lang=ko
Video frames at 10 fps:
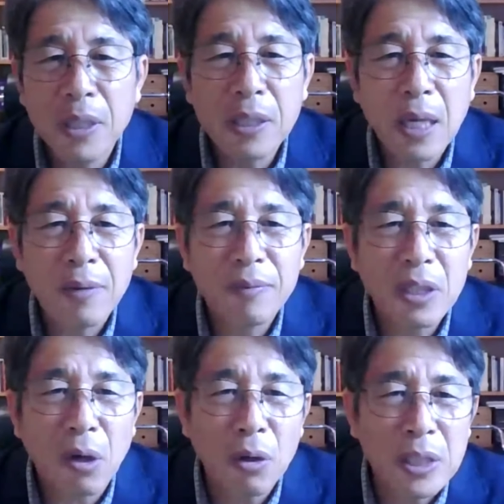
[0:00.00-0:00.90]
그러면 이
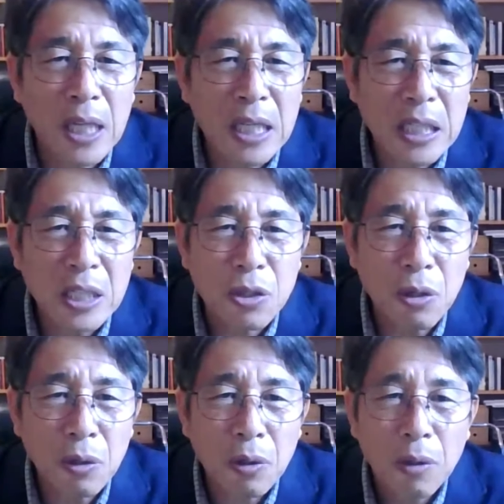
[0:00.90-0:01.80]
사람들은 언제
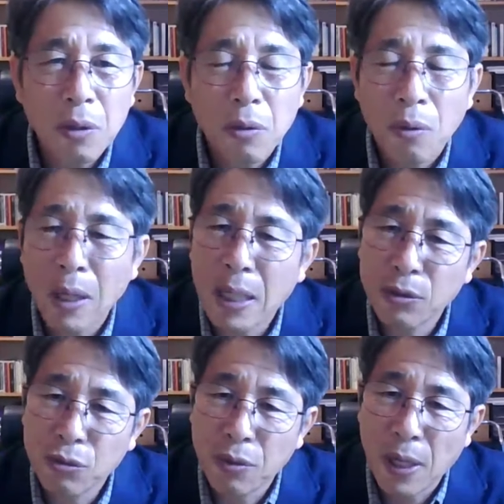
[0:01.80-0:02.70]
이기죠?
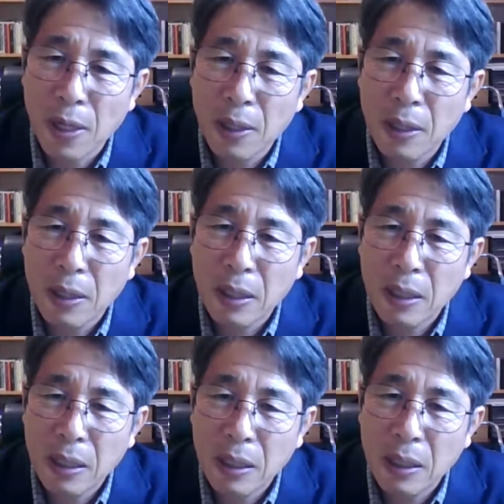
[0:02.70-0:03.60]
환란 중에.
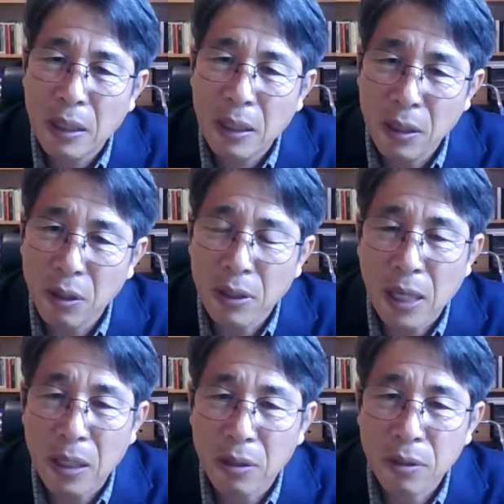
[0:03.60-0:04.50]

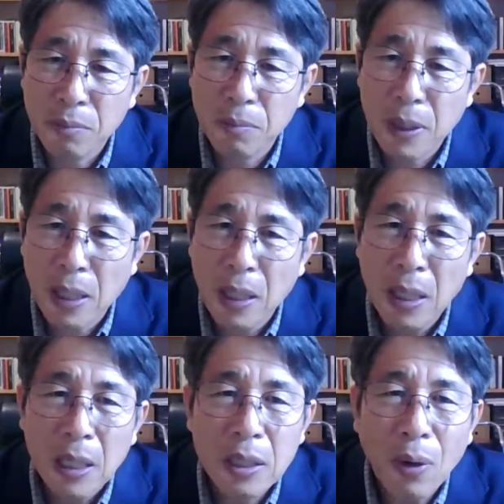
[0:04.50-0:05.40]
이겨나갈
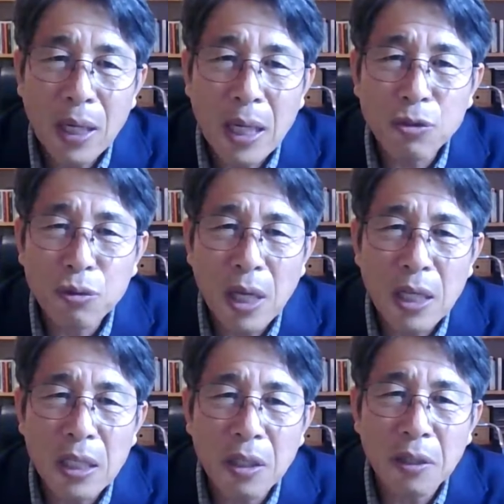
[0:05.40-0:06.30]
것입니다. 근데 환란
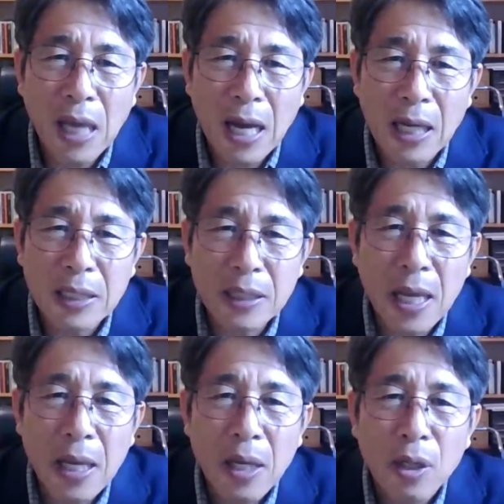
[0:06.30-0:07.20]
중에
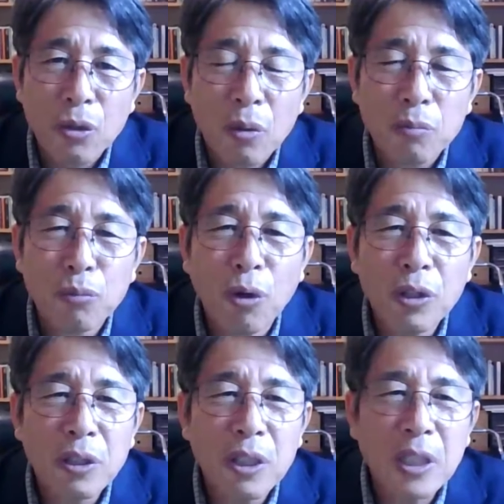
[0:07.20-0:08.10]
이겨나갈 때
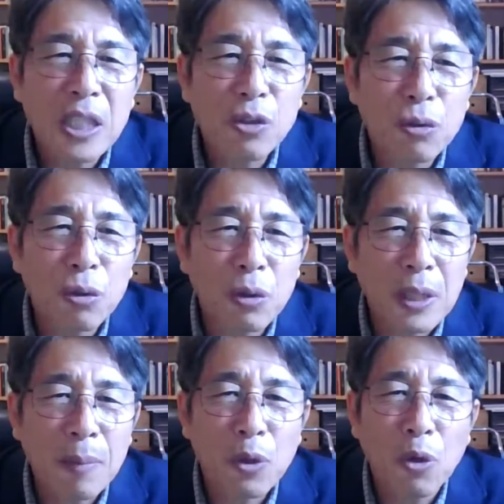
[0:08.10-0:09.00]
무엇을
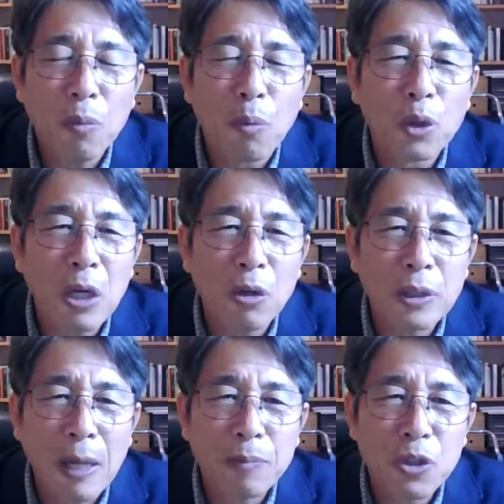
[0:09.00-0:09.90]
기준으로 삼고
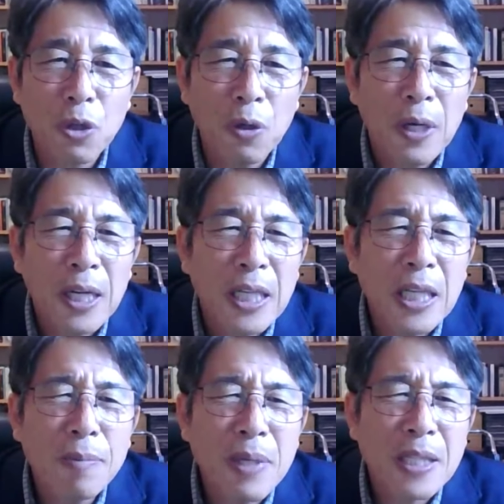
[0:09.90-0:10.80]
모델로 삼죠?
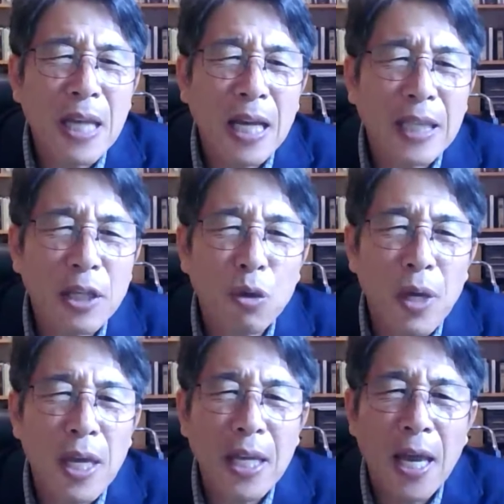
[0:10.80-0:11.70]
이미
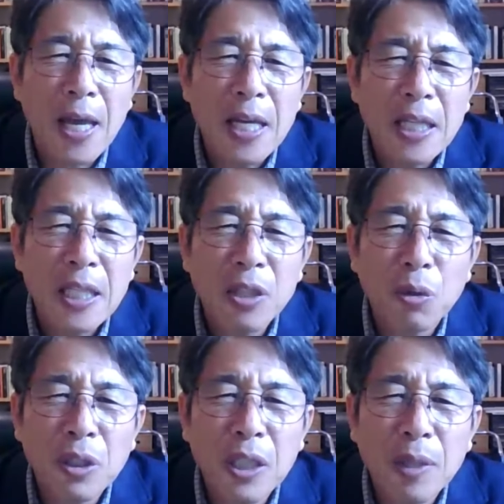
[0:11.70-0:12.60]
사대 교회에
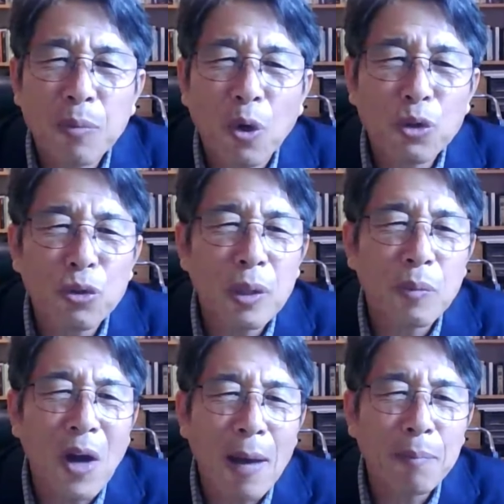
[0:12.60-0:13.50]
흰옷을 입고
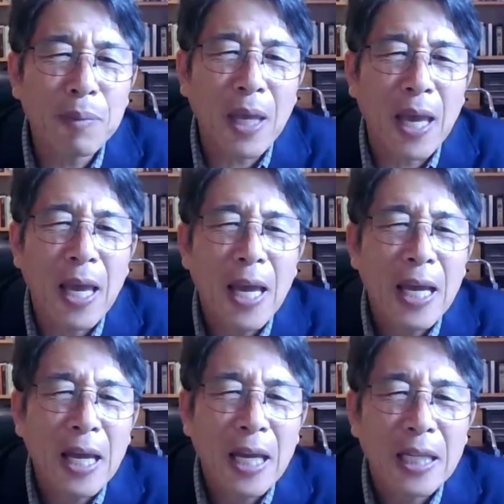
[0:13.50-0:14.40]
주님과
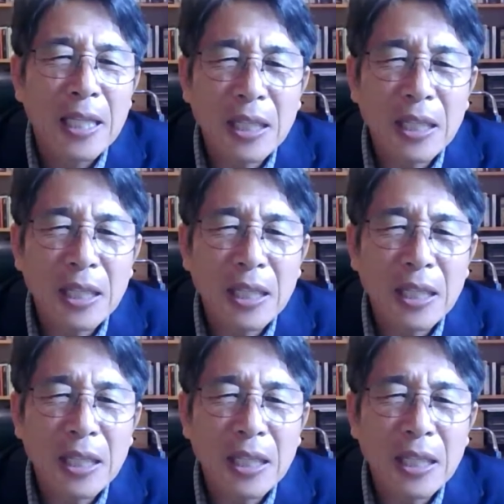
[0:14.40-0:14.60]
함께